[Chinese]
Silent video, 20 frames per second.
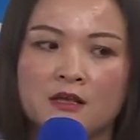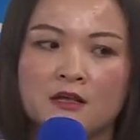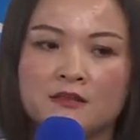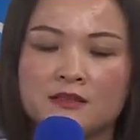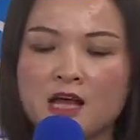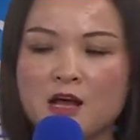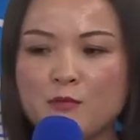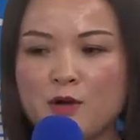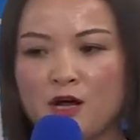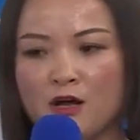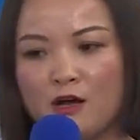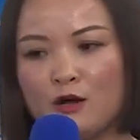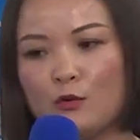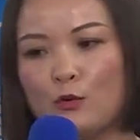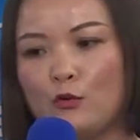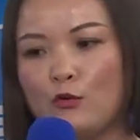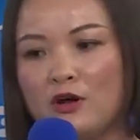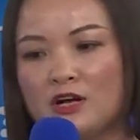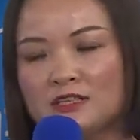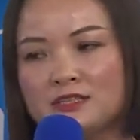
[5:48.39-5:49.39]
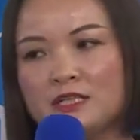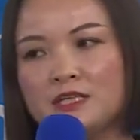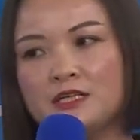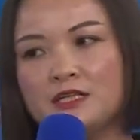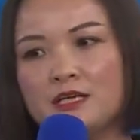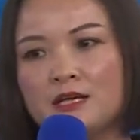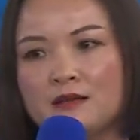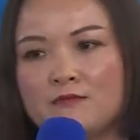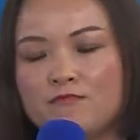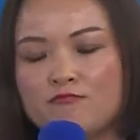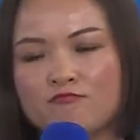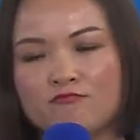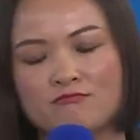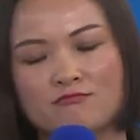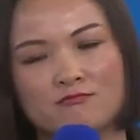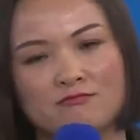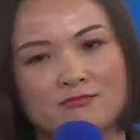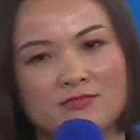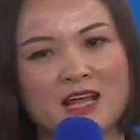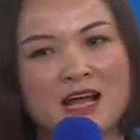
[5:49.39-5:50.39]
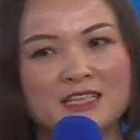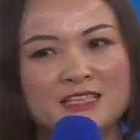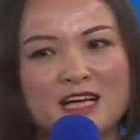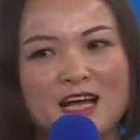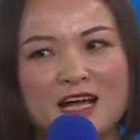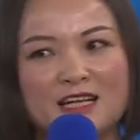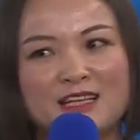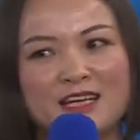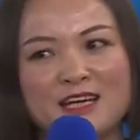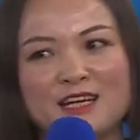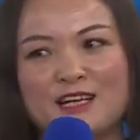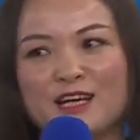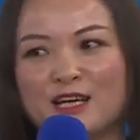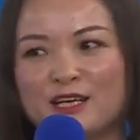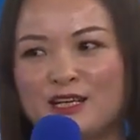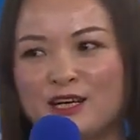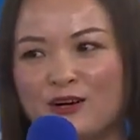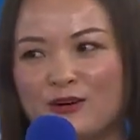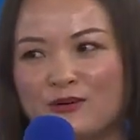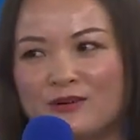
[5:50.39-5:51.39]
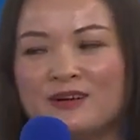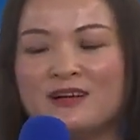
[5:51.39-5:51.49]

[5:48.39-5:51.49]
那么我今天大家听了以后，